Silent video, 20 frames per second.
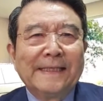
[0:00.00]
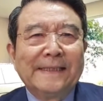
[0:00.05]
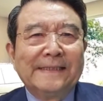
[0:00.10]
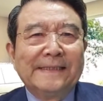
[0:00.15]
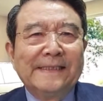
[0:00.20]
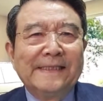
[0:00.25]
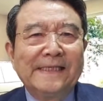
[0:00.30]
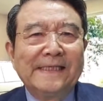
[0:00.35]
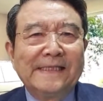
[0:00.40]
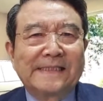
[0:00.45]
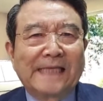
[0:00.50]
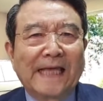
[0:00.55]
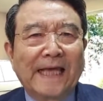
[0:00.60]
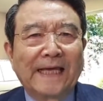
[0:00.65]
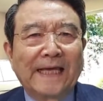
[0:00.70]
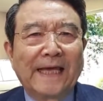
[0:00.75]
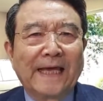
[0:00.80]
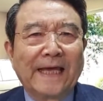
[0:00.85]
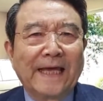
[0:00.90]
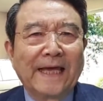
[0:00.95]

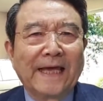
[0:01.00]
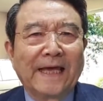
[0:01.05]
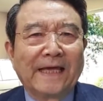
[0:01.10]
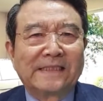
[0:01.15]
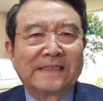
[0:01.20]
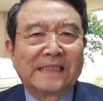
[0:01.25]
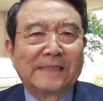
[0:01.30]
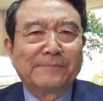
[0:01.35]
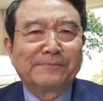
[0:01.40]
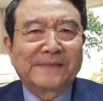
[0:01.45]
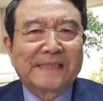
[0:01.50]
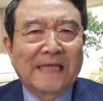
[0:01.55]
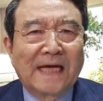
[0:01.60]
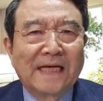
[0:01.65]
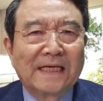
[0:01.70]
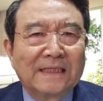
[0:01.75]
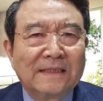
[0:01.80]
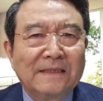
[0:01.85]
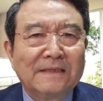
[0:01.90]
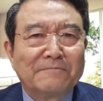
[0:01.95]
이생의
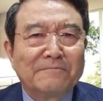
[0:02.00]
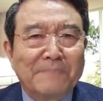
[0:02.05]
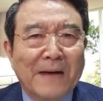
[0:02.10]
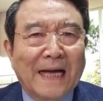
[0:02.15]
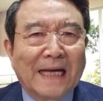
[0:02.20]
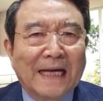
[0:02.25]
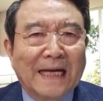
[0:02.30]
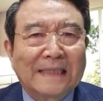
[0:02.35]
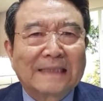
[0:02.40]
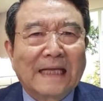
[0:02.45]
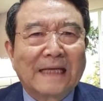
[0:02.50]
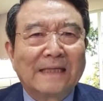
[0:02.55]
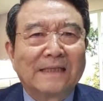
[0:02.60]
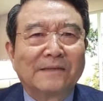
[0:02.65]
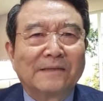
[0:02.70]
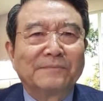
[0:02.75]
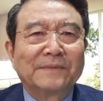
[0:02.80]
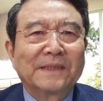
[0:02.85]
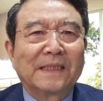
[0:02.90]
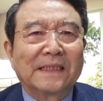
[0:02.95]
집사기는 망했다
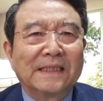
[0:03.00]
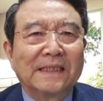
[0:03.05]
이겁니다.